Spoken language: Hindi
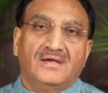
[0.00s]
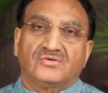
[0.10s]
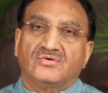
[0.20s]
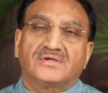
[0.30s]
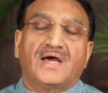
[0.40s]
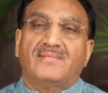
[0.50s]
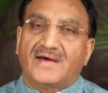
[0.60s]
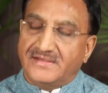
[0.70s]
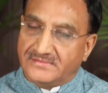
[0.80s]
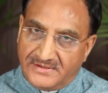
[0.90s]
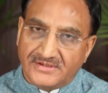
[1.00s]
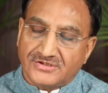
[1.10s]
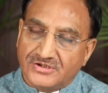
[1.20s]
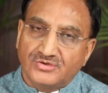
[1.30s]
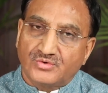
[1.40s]
क्योंकि हमारे देश
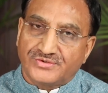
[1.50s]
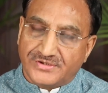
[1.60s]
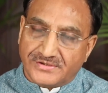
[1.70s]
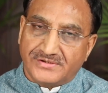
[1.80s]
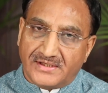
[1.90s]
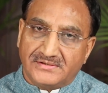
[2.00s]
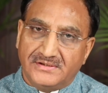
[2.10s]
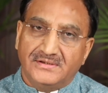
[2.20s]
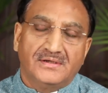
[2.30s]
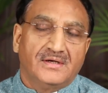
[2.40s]
की जो शिक्षा थी